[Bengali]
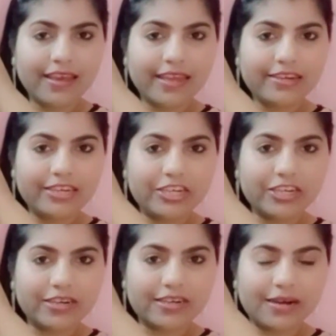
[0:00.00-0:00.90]
এই টি
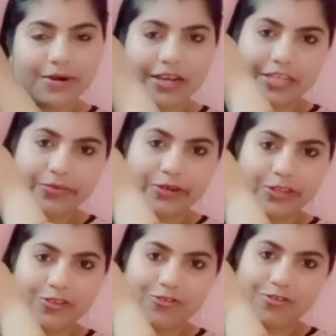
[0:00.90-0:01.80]
শার্টটা আমার
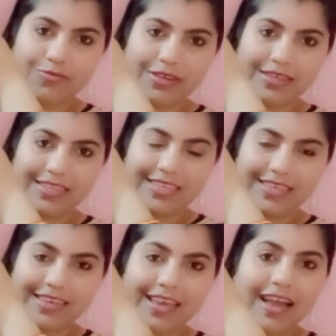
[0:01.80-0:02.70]
হাজব্যান্ডের জন্য আমি নিয়েছি
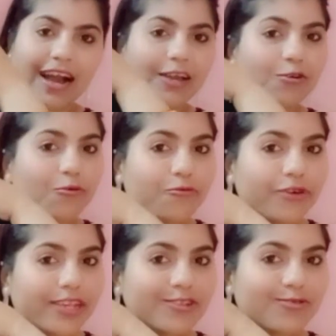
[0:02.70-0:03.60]
আই হোপ
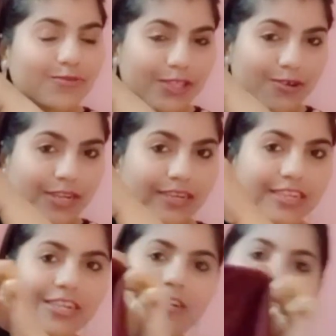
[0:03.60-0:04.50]
ফ্রেন্ডস তোমাদেরও এই টি শার্টটা